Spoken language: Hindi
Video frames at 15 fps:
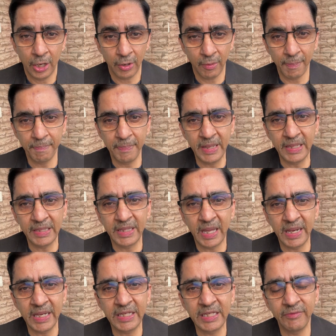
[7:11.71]
और हम अपने
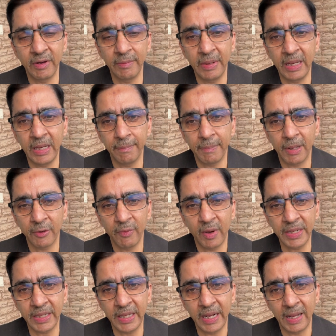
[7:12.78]
दैनिक जीवन में
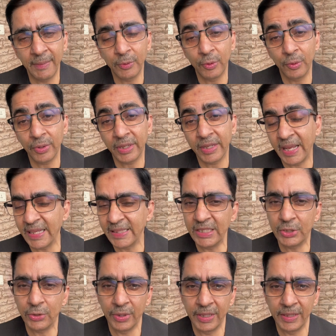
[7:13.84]
भगवान के नाम को
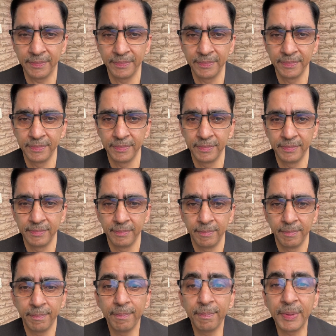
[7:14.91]
कैसे जोड़ें
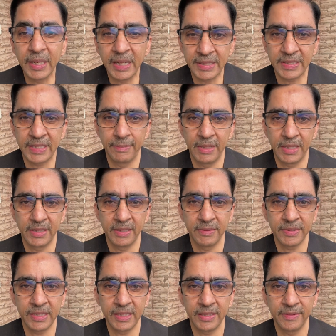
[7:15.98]
प्रेयर्स के
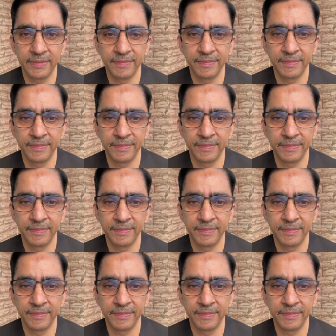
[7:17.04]
माध्यम से